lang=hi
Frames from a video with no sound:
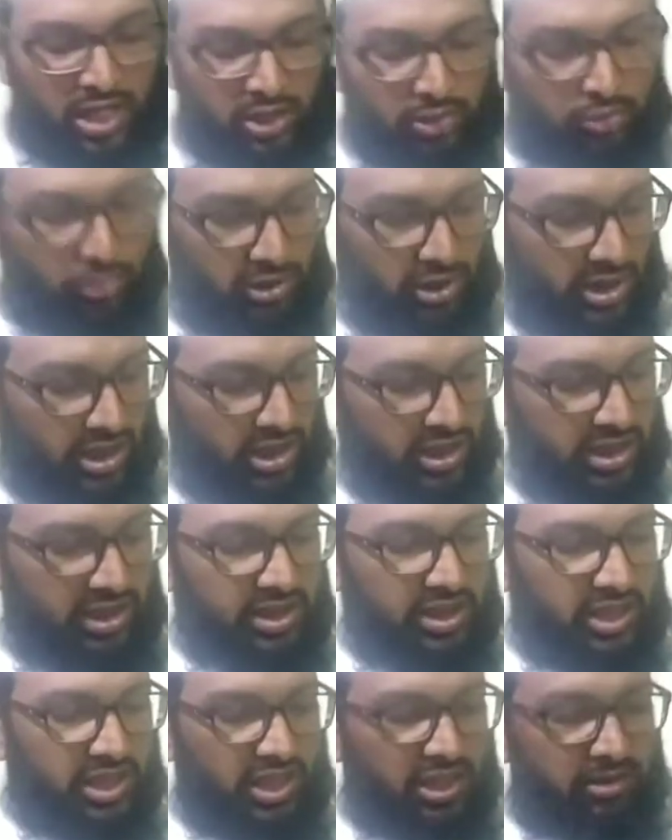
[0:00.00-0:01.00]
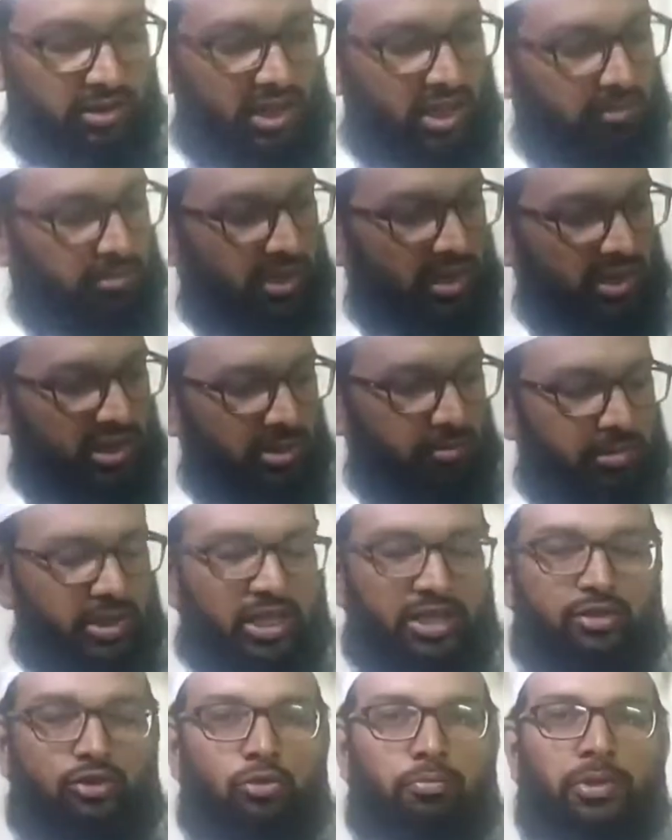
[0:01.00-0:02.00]
तो ग्रीन स्क्रीन ये मैंने
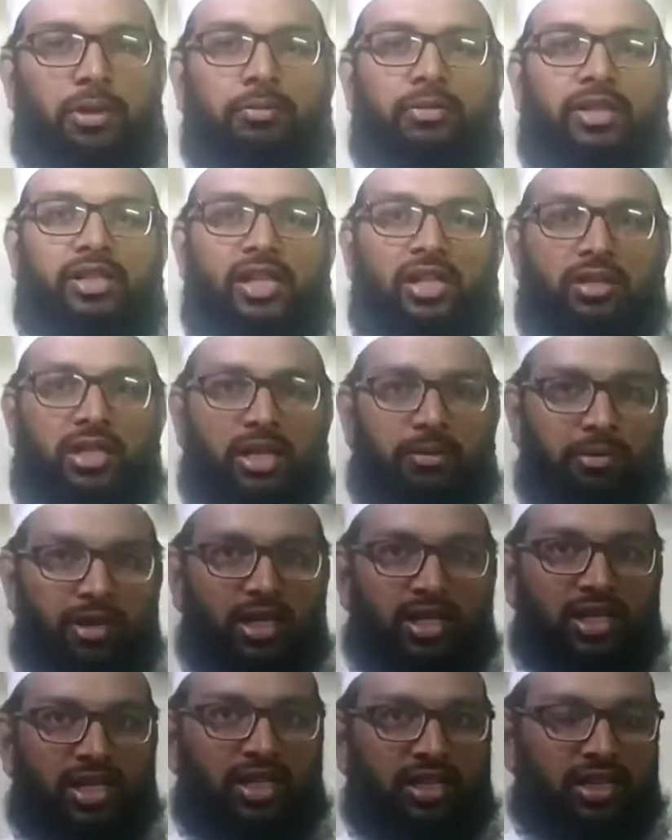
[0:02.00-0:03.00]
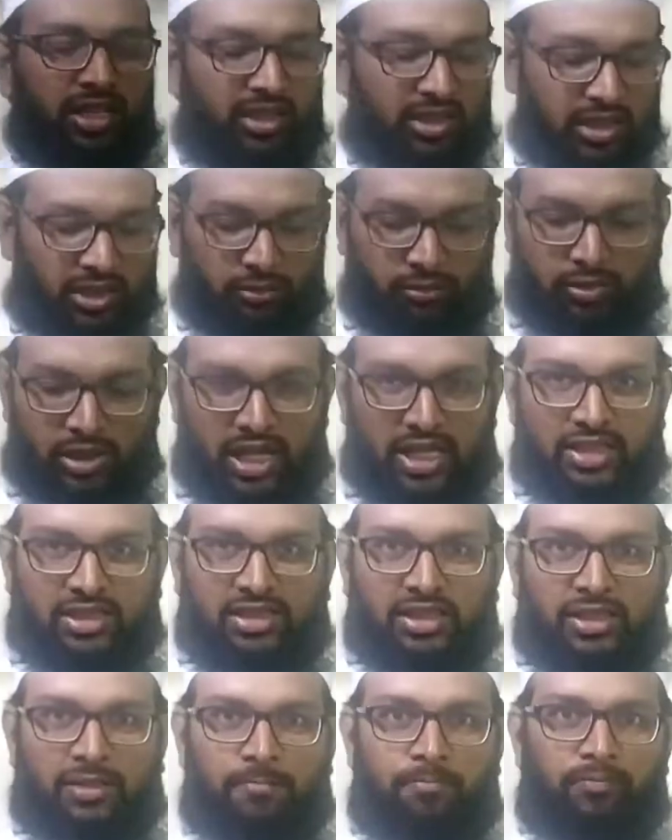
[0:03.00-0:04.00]
बीस रुपये मीटर कपड़ा ख़रीदा था दुकान
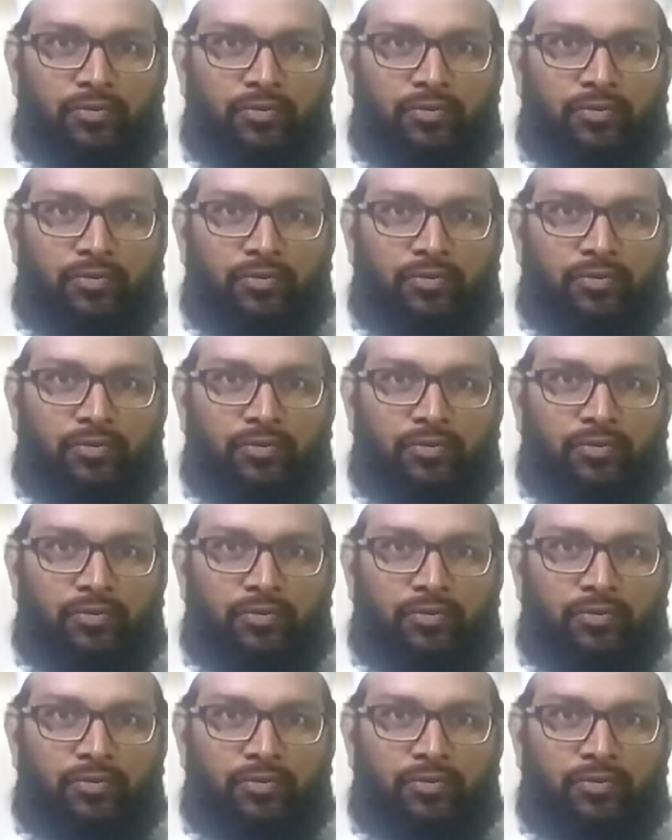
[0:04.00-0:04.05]
से